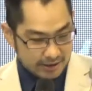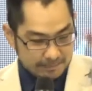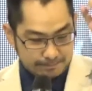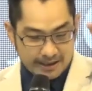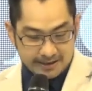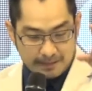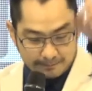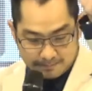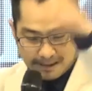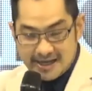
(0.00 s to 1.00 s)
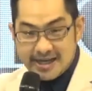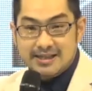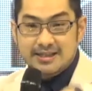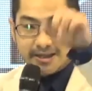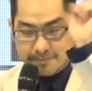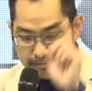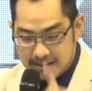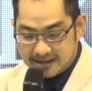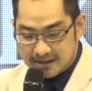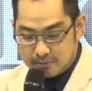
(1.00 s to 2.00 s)
depan Bapak balik seribu
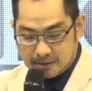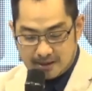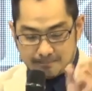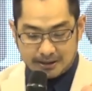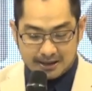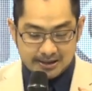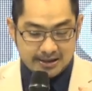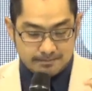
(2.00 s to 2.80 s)
meter buat Bapak,